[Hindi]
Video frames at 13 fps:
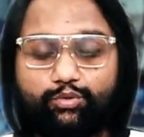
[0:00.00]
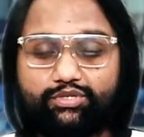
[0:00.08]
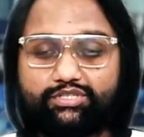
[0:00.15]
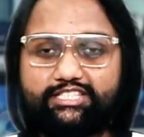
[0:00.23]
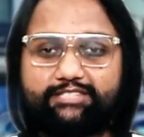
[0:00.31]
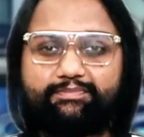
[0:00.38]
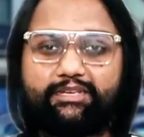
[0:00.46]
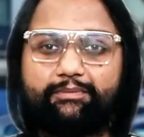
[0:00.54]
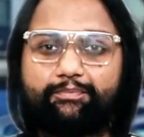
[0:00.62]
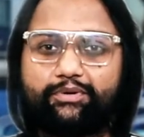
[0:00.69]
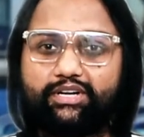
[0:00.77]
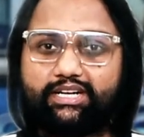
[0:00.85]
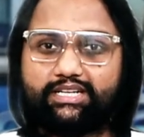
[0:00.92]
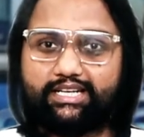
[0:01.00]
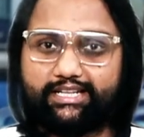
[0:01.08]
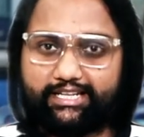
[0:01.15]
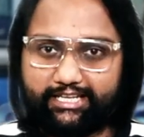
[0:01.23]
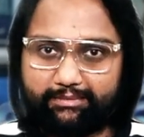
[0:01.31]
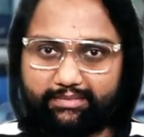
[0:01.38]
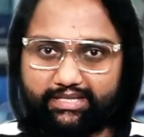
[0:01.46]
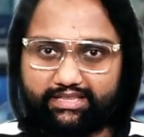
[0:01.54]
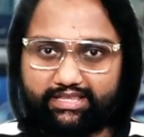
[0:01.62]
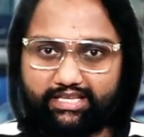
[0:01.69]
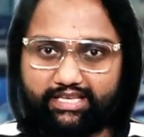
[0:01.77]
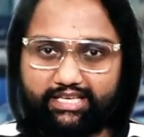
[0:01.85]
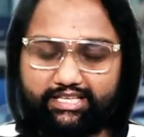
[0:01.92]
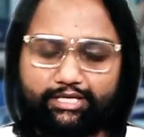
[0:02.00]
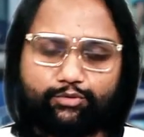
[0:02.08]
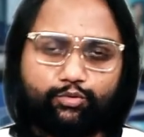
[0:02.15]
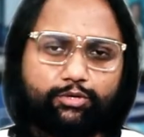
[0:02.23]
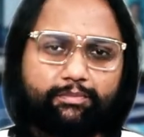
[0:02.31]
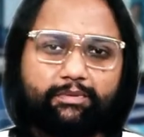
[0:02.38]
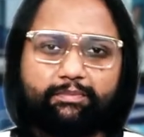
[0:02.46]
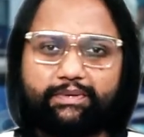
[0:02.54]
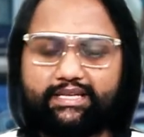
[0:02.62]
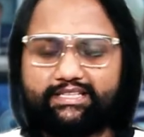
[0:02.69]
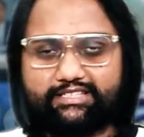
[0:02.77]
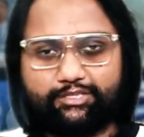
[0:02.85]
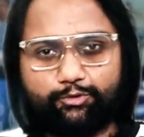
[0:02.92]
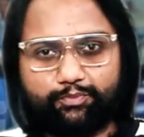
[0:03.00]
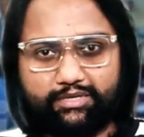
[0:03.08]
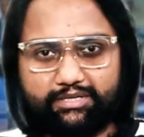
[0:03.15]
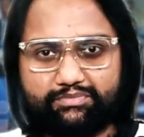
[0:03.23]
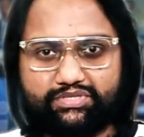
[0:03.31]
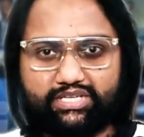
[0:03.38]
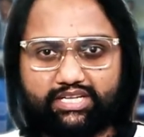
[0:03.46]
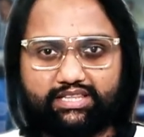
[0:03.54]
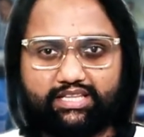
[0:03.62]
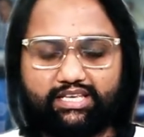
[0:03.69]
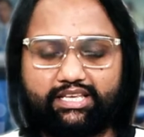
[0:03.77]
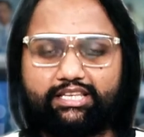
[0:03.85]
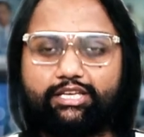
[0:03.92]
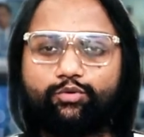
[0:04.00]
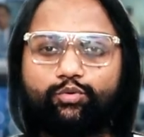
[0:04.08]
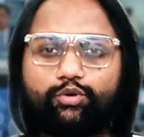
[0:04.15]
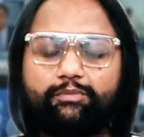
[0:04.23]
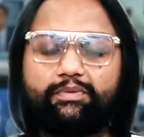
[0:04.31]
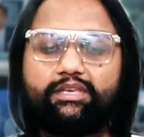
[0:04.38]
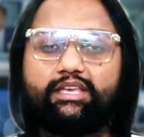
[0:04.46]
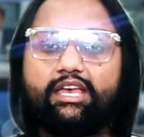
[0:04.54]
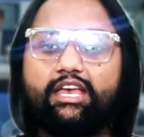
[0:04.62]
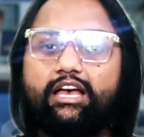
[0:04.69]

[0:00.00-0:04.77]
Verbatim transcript: और जिस भी हम प्रोडक्ट का नेम लेते हैं या कोई भी प्लेस के ऊपर हम जाते हैं या कोई भी